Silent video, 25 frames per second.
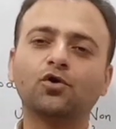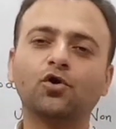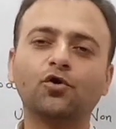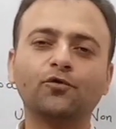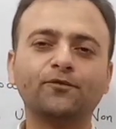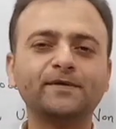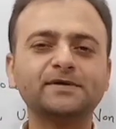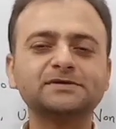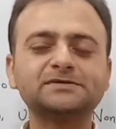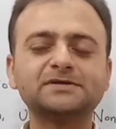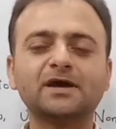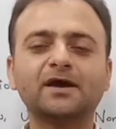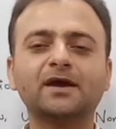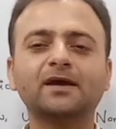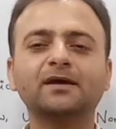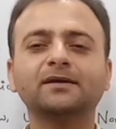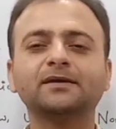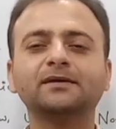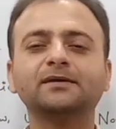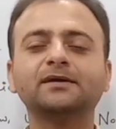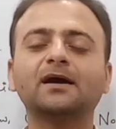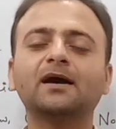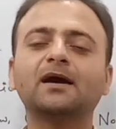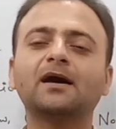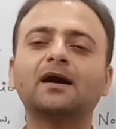ऑफिस है
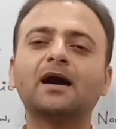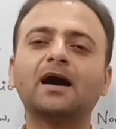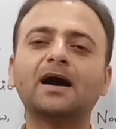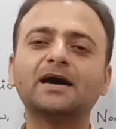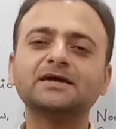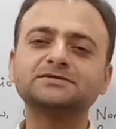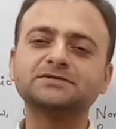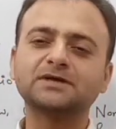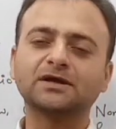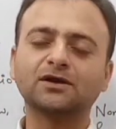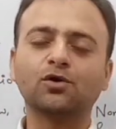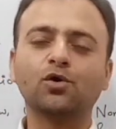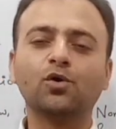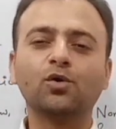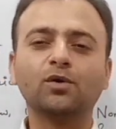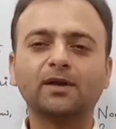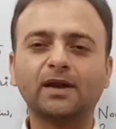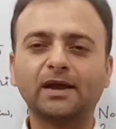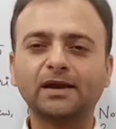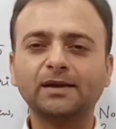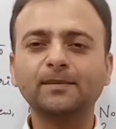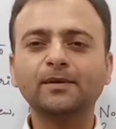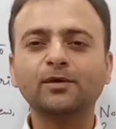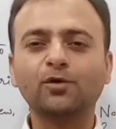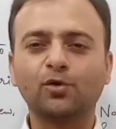या आजकल
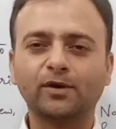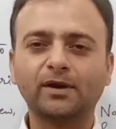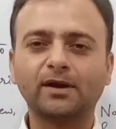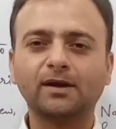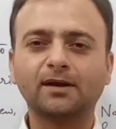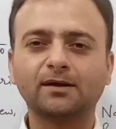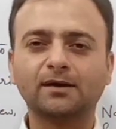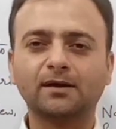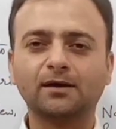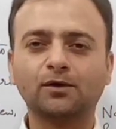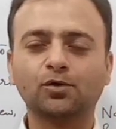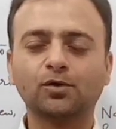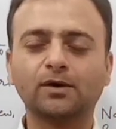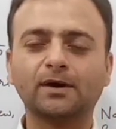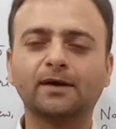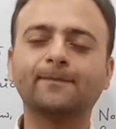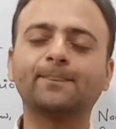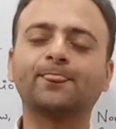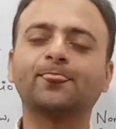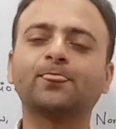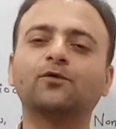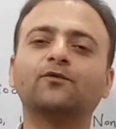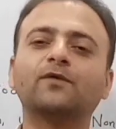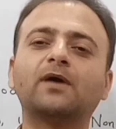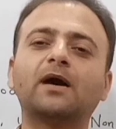ऑनलाइन भी होने लगा होगा
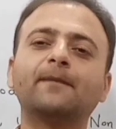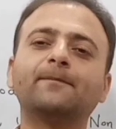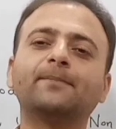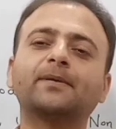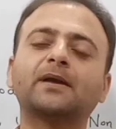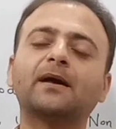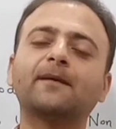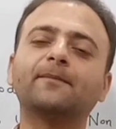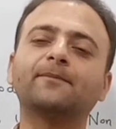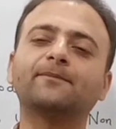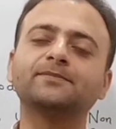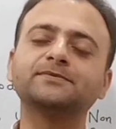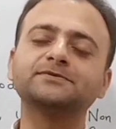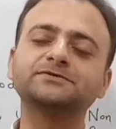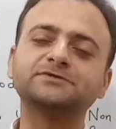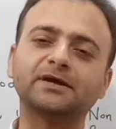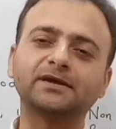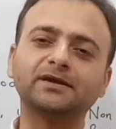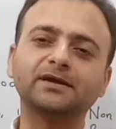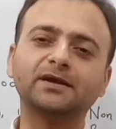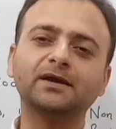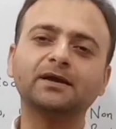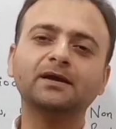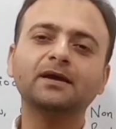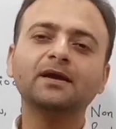तो वहां पर आप
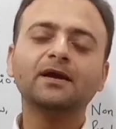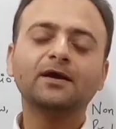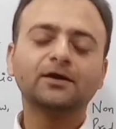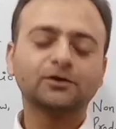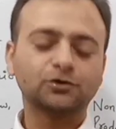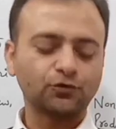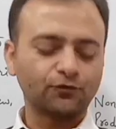जाइए